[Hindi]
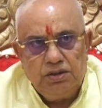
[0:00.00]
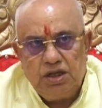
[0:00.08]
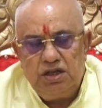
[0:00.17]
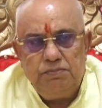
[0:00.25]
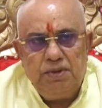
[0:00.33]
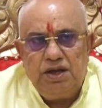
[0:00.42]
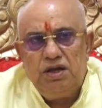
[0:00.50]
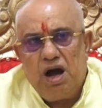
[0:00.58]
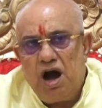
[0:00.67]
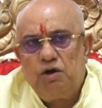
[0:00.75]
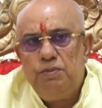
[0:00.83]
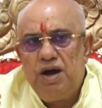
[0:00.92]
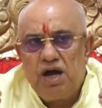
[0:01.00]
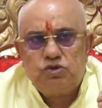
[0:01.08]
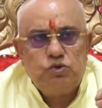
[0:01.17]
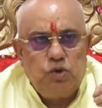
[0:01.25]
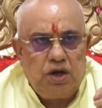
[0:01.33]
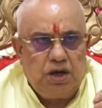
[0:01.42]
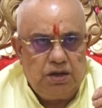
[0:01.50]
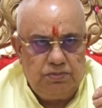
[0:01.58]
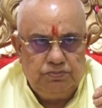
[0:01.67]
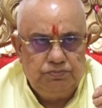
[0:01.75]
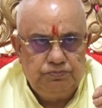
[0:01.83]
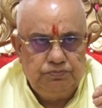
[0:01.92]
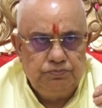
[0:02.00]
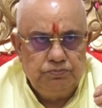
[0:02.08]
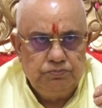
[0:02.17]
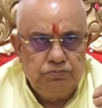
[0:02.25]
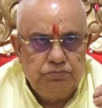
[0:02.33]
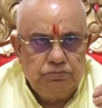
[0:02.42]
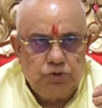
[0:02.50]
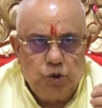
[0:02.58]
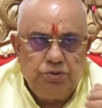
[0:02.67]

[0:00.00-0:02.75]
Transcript: यदि मेरी आंख में आंसू है तो